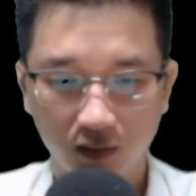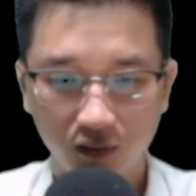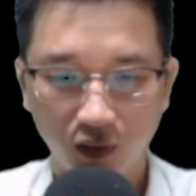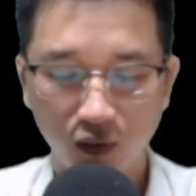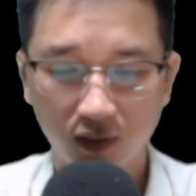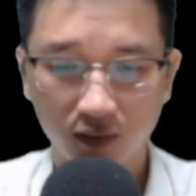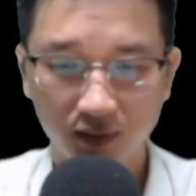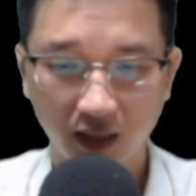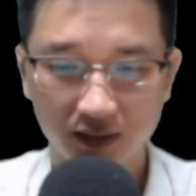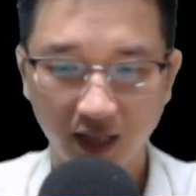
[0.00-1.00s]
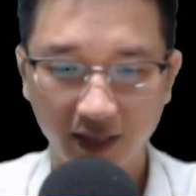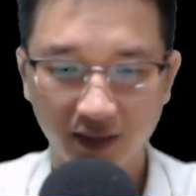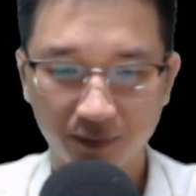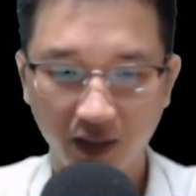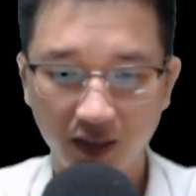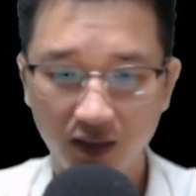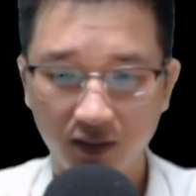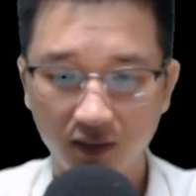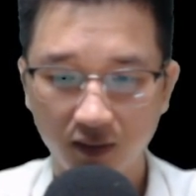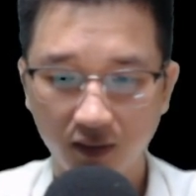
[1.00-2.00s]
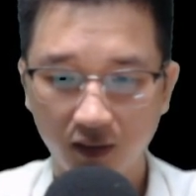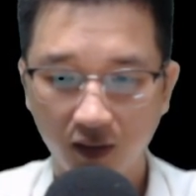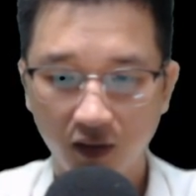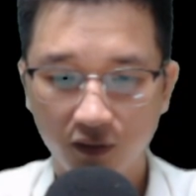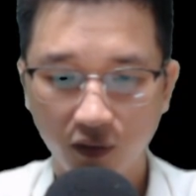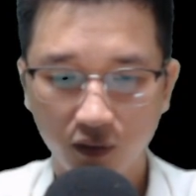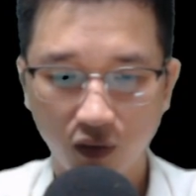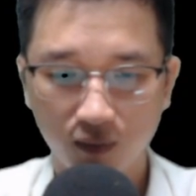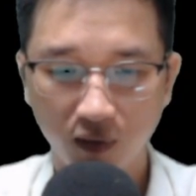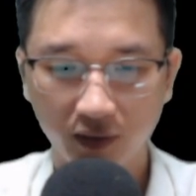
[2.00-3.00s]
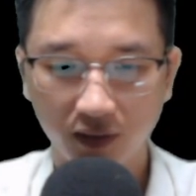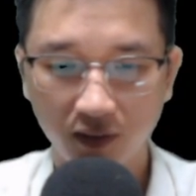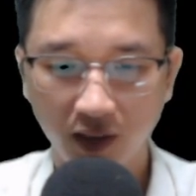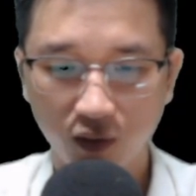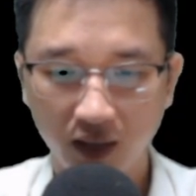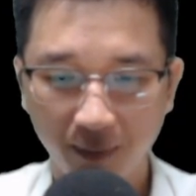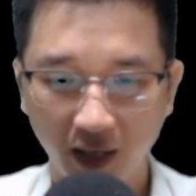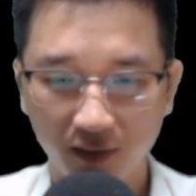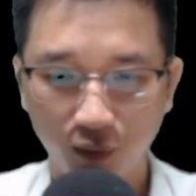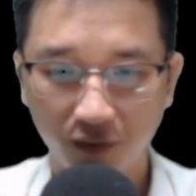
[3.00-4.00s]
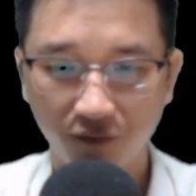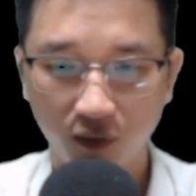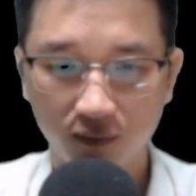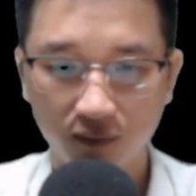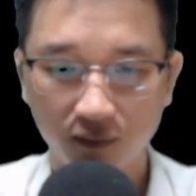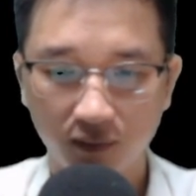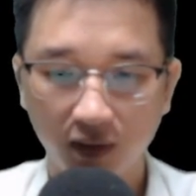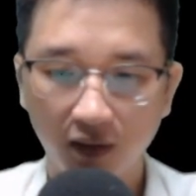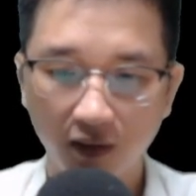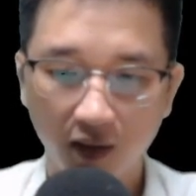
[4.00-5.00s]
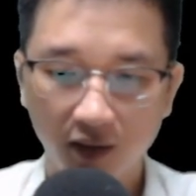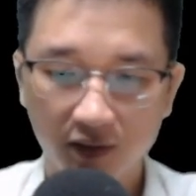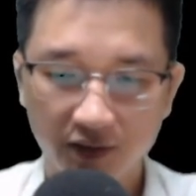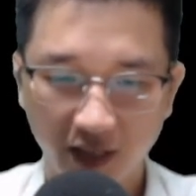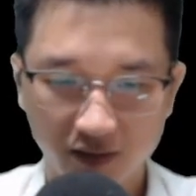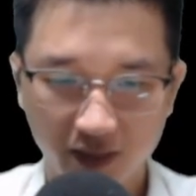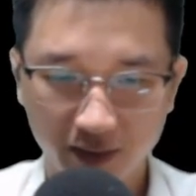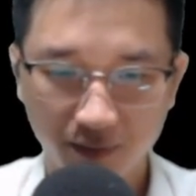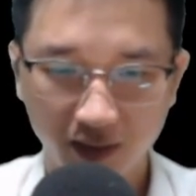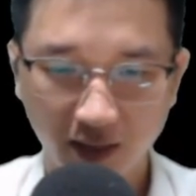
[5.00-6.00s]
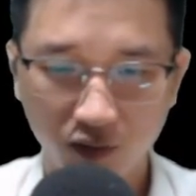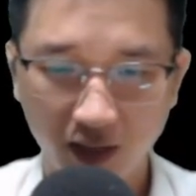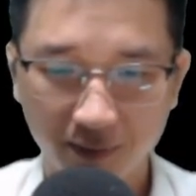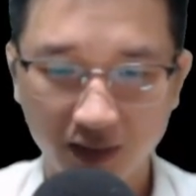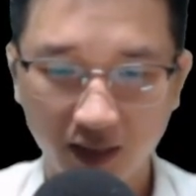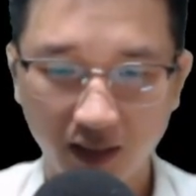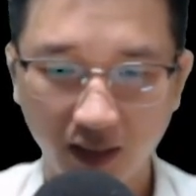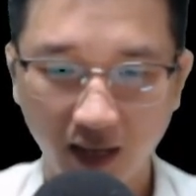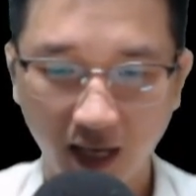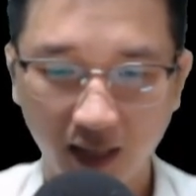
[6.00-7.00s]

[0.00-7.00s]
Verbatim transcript: Tô Ngộ Không thở dài thầm nghĩ Rốt cục mọi thứ đã có đáp án thuyết phục Chẳng trách mình lại có cảm giác kỳ lạ